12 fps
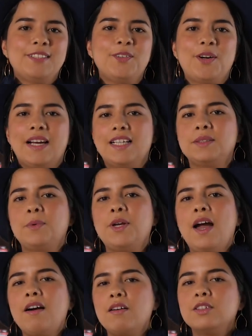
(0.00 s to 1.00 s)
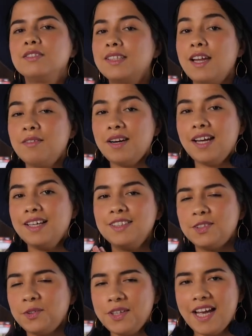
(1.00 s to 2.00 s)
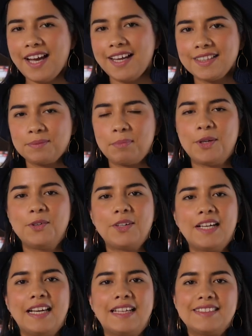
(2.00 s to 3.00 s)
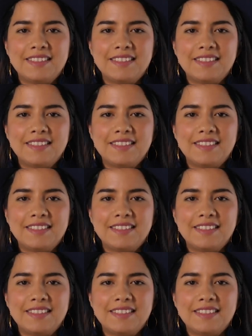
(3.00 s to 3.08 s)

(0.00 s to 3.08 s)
sino que les voy a contar una historia que espero que les